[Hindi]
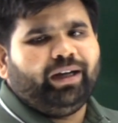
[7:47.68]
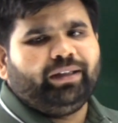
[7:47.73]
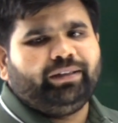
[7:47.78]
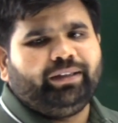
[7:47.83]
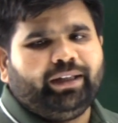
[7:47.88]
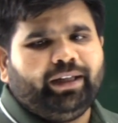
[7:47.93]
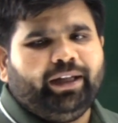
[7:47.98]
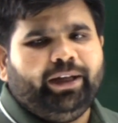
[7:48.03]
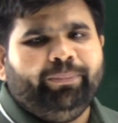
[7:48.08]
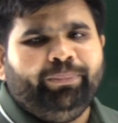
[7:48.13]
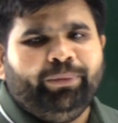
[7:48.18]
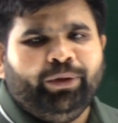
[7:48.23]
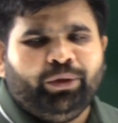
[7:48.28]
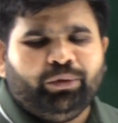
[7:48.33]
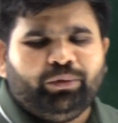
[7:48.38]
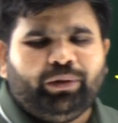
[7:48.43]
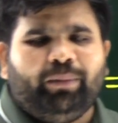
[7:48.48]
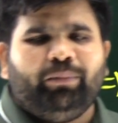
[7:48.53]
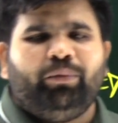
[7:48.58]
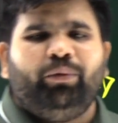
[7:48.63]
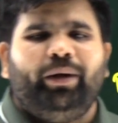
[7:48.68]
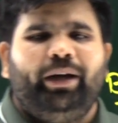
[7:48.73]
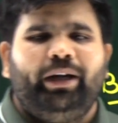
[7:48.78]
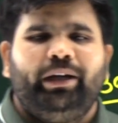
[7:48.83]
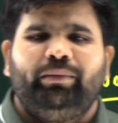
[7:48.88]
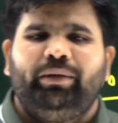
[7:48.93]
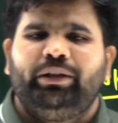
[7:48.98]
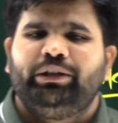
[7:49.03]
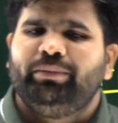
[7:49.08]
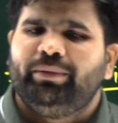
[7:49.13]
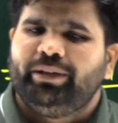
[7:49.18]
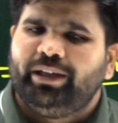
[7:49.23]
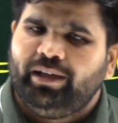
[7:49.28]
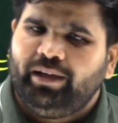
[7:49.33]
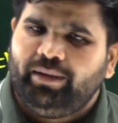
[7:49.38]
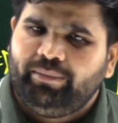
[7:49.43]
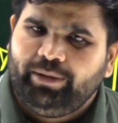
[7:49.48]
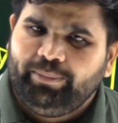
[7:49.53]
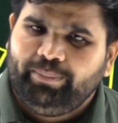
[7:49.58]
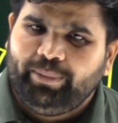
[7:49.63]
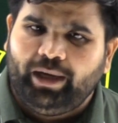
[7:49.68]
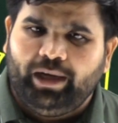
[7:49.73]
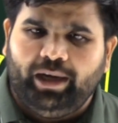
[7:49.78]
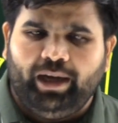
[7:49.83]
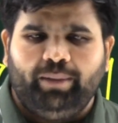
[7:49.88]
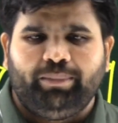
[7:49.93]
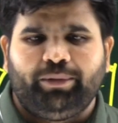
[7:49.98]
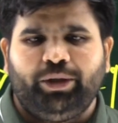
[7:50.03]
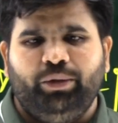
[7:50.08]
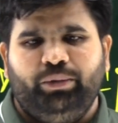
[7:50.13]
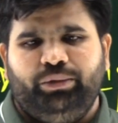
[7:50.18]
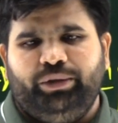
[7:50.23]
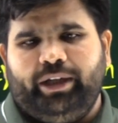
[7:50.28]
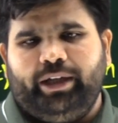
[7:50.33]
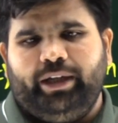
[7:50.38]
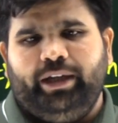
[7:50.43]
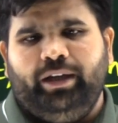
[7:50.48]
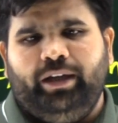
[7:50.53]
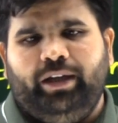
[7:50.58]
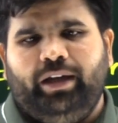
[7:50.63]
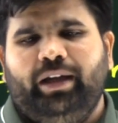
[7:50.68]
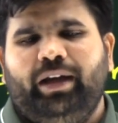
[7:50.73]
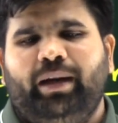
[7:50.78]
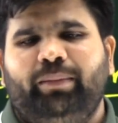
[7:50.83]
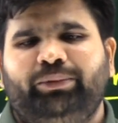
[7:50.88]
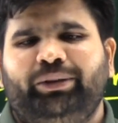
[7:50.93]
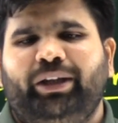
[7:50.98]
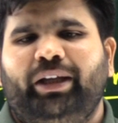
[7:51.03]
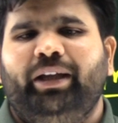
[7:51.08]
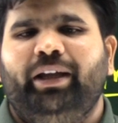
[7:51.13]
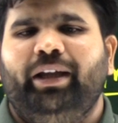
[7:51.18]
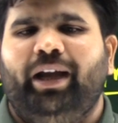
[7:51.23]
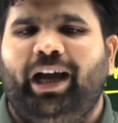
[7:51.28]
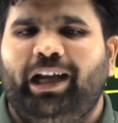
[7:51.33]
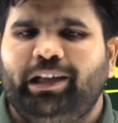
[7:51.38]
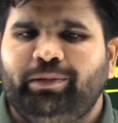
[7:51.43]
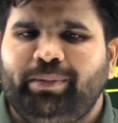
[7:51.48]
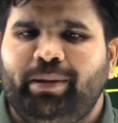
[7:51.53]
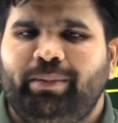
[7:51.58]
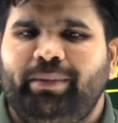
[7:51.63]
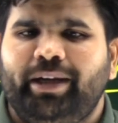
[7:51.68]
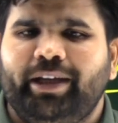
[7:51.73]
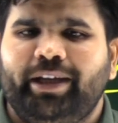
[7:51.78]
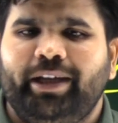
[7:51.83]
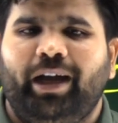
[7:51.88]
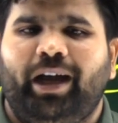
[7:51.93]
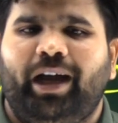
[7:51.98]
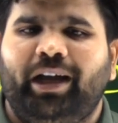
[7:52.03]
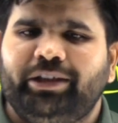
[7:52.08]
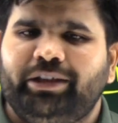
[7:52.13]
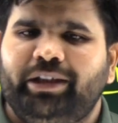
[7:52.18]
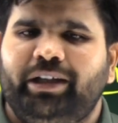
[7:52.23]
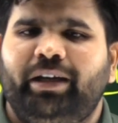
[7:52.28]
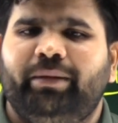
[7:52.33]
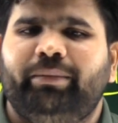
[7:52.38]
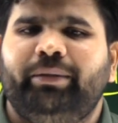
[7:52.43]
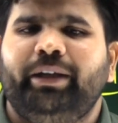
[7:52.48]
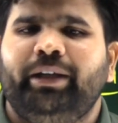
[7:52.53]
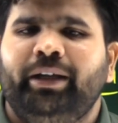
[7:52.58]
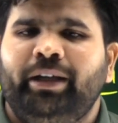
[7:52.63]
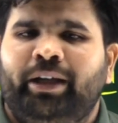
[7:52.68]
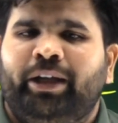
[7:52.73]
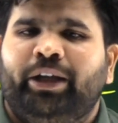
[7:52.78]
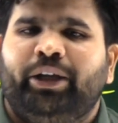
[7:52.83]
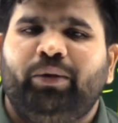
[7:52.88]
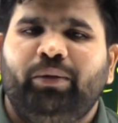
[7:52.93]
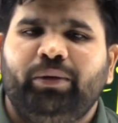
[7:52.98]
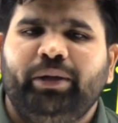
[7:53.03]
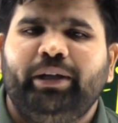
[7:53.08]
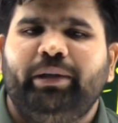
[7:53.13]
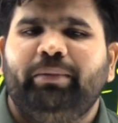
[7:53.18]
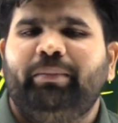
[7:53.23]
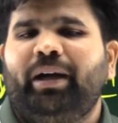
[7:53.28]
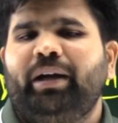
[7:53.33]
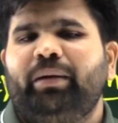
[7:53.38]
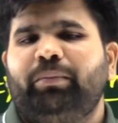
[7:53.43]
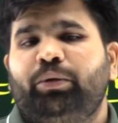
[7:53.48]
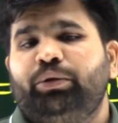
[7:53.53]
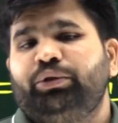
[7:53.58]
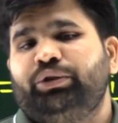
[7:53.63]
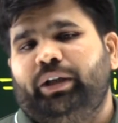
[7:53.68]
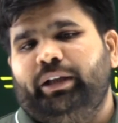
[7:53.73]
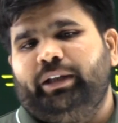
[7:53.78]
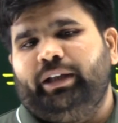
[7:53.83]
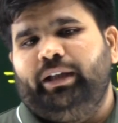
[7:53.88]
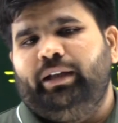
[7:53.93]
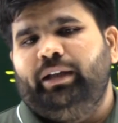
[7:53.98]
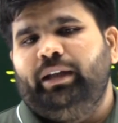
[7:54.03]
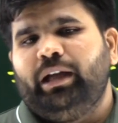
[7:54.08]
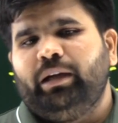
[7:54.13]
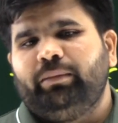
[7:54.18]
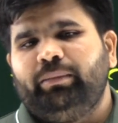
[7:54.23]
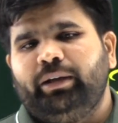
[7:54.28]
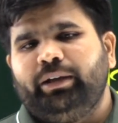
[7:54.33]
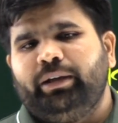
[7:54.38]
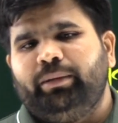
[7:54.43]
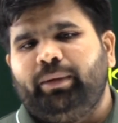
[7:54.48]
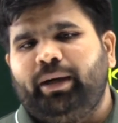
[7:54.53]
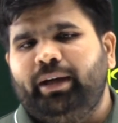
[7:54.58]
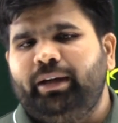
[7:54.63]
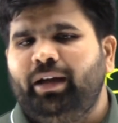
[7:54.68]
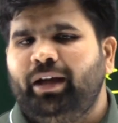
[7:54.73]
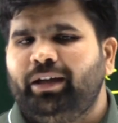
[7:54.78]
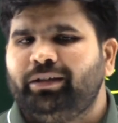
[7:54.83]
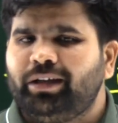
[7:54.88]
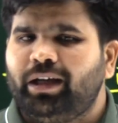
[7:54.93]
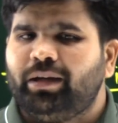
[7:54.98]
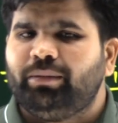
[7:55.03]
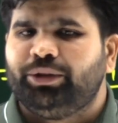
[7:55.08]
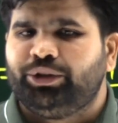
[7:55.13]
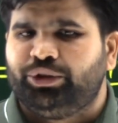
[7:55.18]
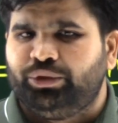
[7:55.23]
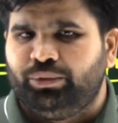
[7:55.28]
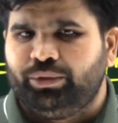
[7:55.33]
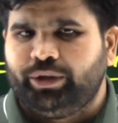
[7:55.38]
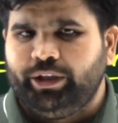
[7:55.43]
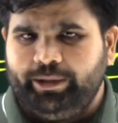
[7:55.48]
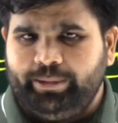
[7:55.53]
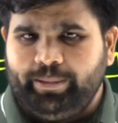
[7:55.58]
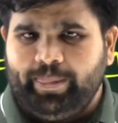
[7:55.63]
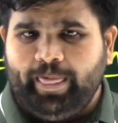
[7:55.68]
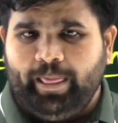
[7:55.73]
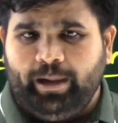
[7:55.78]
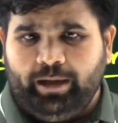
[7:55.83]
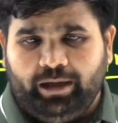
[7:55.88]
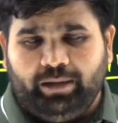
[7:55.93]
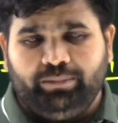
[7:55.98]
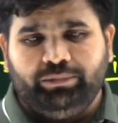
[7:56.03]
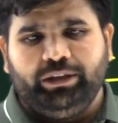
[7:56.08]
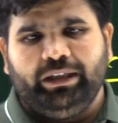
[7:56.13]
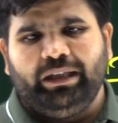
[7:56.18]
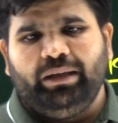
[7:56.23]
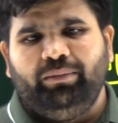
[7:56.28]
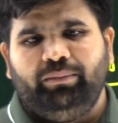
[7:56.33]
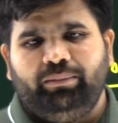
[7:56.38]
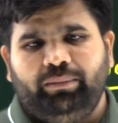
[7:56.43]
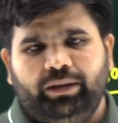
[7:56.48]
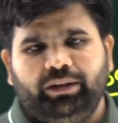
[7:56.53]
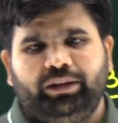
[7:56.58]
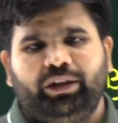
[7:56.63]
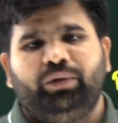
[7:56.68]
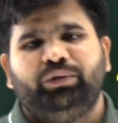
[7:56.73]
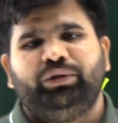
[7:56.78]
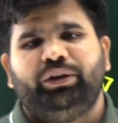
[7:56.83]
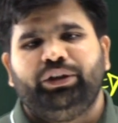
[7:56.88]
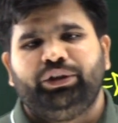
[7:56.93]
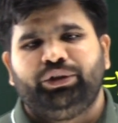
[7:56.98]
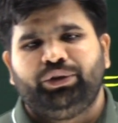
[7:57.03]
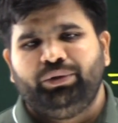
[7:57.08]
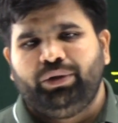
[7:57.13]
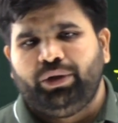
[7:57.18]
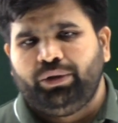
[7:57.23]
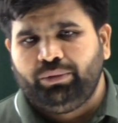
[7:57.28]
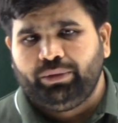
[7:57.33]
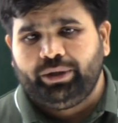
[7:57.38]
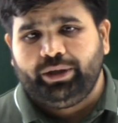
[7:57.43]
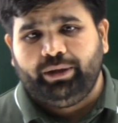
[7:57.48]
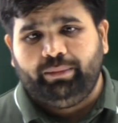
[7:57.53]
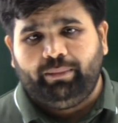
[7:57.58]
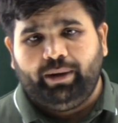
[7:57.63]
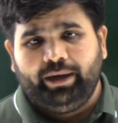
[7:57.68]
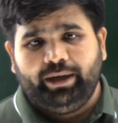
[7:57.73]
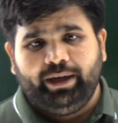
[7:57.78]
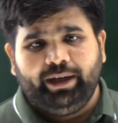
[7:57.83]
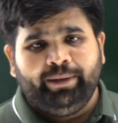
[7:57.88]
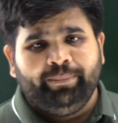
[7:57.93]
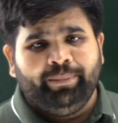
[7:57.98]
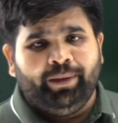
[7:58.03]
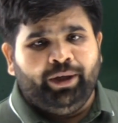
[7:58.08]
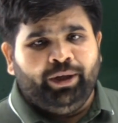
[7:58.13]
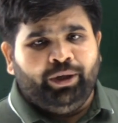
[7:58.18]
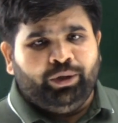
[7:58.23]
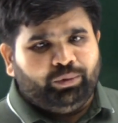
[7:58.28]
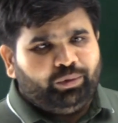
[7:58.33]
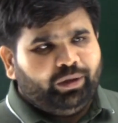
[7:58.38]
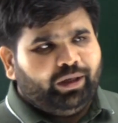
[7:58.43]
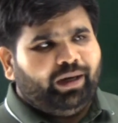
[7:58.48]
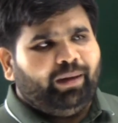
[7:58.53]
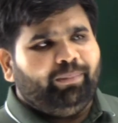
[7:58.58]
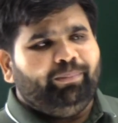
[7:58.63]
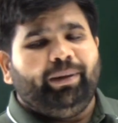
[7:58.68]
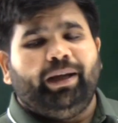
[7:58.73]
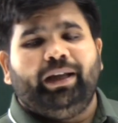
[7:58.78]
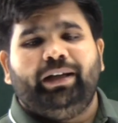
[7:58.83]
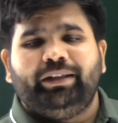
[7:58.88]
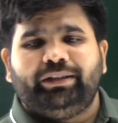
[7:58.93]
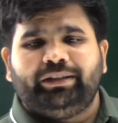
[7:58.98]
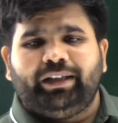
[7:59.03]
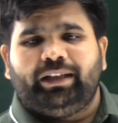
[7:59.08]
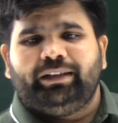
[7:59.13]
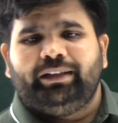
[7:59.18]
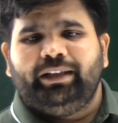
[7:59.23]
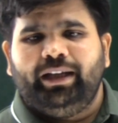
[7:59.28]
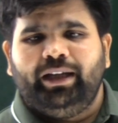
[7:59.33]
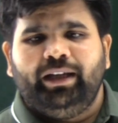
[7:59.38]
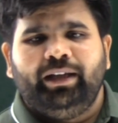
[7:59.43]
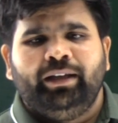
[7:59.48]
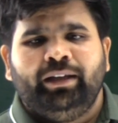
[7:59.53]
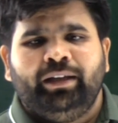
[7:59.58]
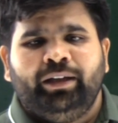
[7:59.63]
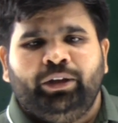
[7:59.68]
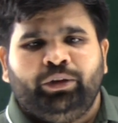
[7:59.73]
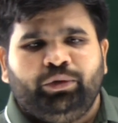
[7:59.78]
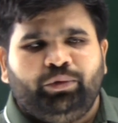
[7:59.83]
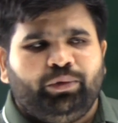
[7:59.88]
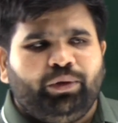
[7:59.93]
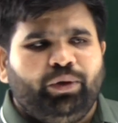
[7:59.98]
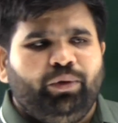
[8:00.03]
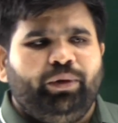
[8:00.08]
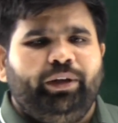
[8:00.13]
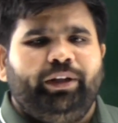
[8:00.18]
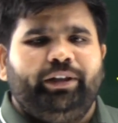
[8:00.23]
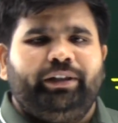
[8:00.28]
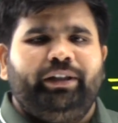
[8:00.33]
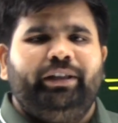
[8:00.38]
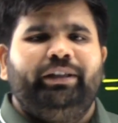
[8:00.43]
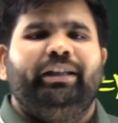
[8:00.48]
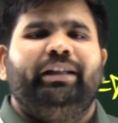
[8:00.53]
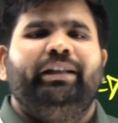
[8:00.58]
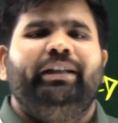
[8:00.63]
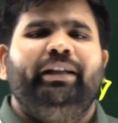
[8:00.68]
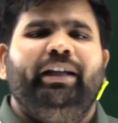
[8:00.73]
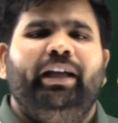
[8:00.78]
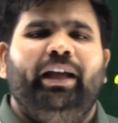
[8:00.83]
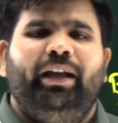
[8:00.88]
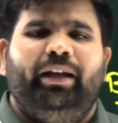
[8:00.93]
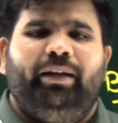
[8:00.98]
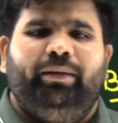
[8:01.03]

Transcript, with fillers: कर देंगे तो आपको एडवांस में डिलीवरी पहले आपकी हो जाएगी अगर आप चाहेंगे आज पेमेंट किया आज डिलीवरी क्योंकि डिमांड बहुत ज़्यादा है लगभग डिमांड है हज़ार बच्चों की कम से कम वन थाउजेंड स्टूडेंटों की डिमांड है तो अगर आप पहले चाहते हैं तो क्योंकि इतनी जल्दी है